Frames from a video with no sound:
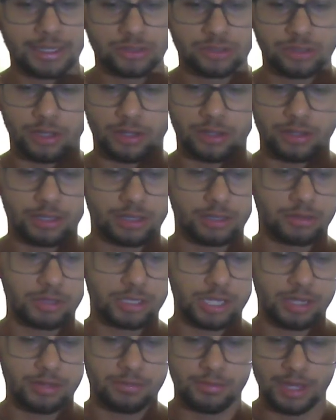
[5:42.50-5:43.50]
só, então
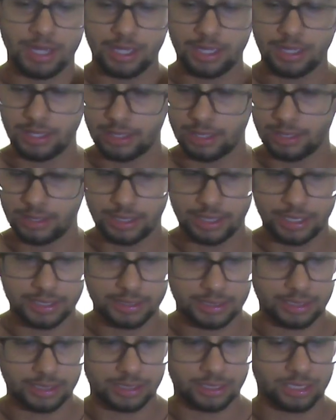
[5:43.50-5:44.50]
achei bem
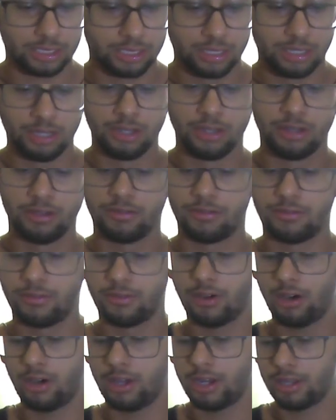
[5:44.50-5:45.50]
interessante.
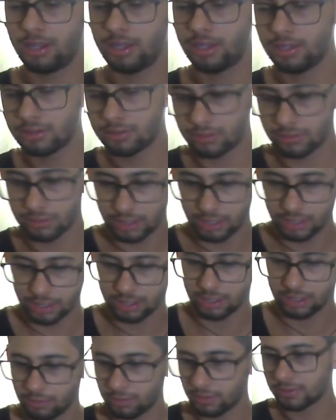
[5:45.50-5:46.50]
Fora isso, o que, que
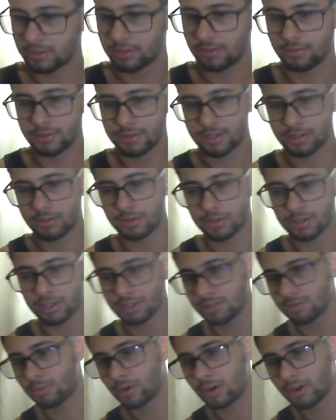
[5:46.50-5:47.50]
dá para você fazer com esse
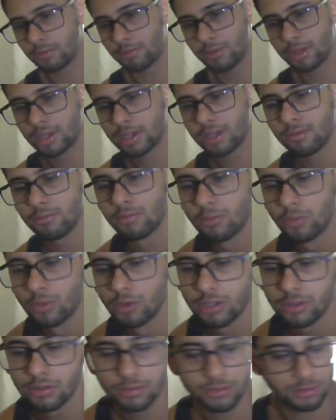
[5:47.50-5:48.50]
power bank é
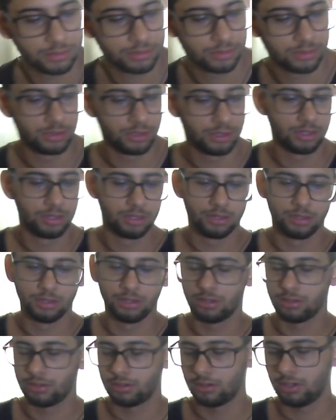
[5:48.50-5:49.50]
muito
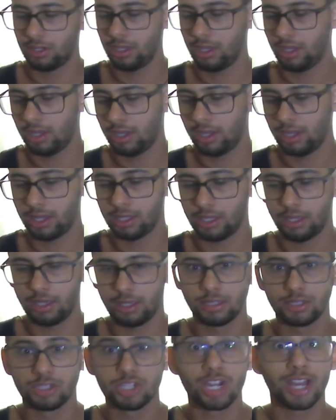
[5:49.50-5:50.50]
é,
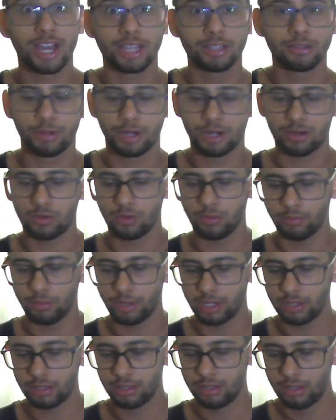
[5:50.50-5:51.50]
indicado para compra.
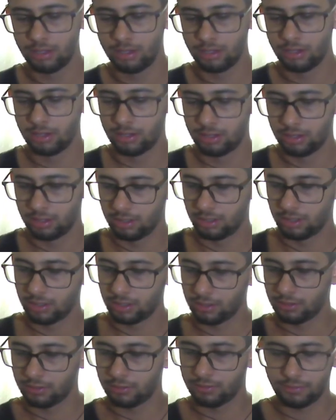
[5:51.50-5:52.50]

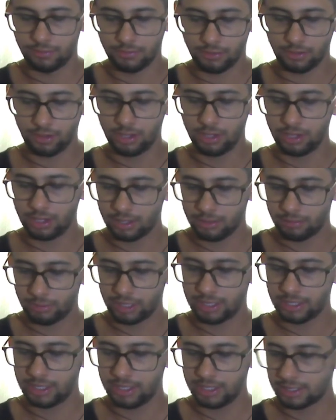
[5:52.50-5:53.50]
Fora a
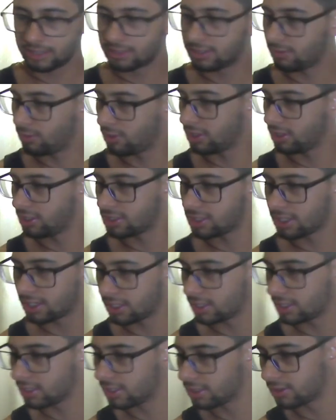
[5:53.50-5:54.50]
bateria que você pode deixar
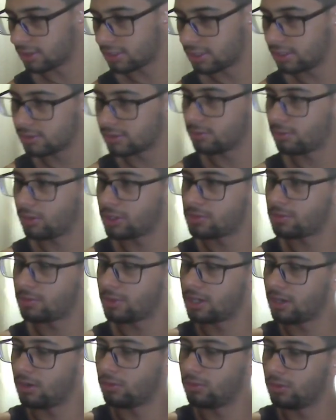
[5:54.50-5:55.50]
carregando aqui, você pode
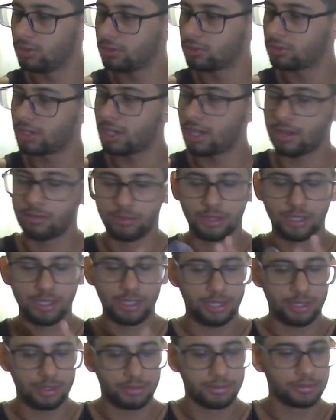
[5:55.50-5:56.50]
pegar o outro cabo
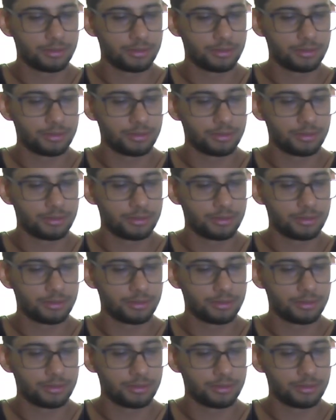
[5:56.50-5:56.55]
dele,